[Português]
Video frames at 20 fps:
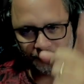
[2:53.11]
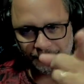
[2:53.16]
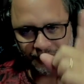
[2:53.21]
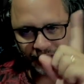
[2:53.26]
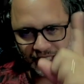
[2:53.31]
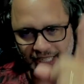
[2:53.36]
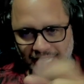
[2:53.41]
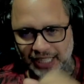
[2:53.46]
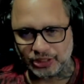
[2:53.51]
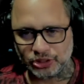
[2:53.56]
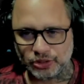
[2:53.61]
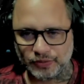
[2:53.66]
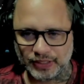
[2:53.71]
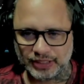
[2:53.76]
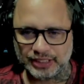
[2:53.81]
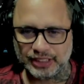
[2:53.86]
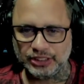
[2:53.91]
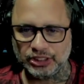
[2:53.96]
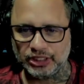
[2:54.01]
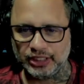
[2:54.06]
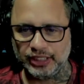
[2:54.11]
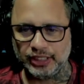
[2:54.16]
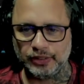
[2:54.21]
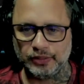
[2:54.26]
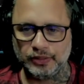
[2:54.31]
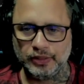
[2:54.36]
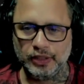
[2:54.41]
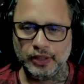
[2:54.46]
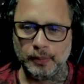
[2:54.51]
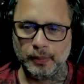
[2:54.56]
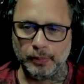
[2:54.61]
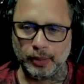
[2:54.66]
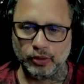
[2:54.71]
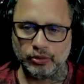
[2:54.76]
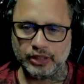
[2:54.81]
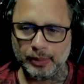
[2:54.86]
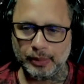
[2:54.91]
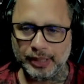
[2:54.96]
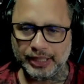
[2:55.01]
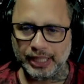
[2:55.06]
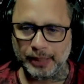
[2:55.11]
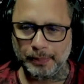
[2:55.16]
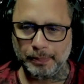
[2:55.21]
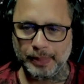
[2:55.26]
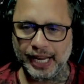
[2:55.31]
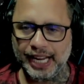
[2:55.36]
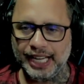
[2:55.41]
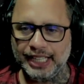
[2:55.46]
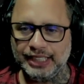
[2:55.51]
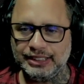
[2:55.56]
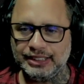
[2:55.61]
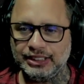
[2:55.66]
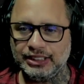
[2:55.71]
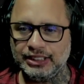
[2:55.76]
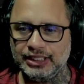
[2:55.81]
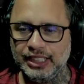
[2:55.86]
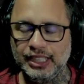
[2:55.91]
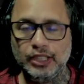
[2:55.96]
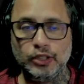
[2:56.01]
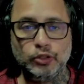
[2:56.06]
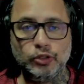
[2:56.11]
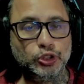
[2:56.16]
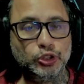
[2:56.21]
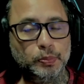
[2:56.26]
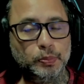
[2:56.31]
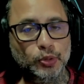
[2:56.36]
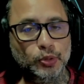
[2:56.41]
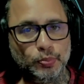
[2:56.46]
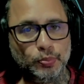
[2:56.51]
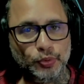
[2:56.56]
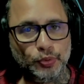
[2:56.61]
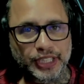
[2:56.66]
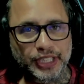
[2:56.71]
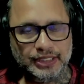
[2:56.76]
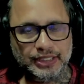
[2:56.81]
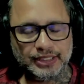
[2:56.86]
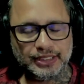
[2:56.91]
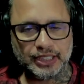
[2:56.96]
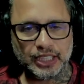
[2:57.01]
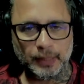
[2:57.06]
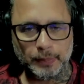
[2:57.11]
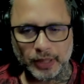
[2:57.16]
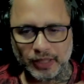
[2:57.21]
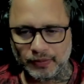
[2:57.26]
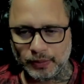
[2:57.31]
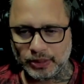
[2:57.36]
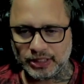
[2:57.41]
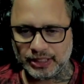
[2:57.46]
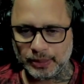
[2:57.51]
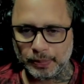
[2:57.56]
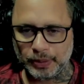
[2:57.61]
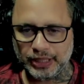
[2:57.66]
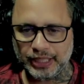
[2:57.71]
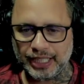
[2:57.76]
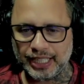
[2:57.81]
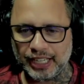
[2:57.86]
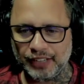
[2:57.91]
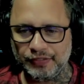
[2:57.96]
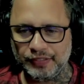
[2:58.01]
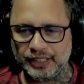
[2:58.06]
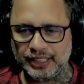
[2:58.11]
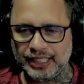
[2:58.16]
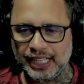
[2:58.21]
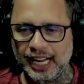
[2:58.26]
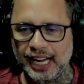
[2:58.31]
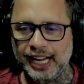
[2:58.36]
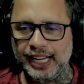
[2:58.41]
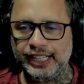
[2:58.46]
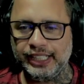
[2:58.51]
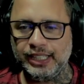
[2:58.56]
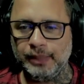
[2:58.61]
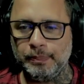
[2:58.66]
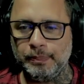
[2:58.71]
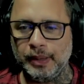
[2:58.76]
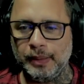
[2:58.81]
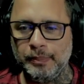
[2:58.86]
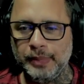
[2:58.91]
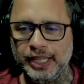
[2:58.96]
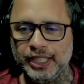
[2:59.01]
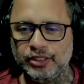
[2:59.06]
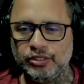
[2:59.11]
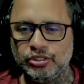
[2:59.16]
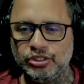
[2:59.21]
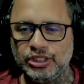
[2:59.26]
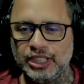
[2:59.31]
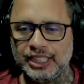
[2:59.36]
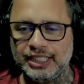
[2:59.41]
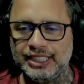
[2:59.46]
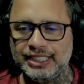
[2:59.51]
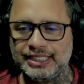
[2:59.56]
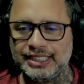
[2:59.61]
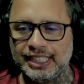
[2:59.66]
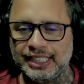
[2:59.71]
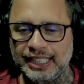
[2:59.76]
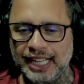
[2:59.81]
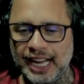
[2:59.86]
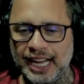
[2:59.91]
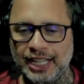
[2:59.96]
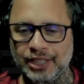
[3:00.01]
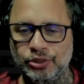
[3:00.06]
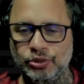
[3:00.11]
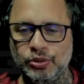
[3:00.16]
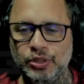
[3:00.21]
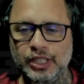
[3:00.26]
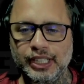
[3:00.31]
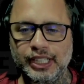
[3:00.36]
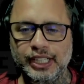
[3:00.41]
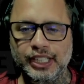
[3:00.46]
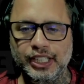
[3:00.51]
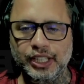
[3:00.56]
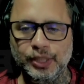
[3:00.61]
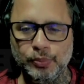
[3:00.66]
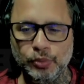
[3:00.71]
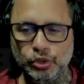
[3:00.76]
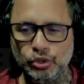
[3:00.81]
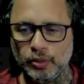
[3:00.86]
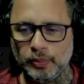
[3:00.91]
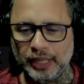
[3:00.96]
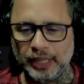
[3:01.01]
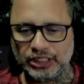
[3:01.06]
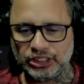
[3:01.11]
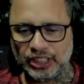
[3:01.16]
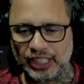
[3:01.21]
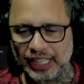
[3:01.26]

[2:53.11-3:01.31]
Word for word: caso vocês queiram. Bom, também tem patches, os blueprints, que é para você poder craftar equipamentos de artesanato e muito mais.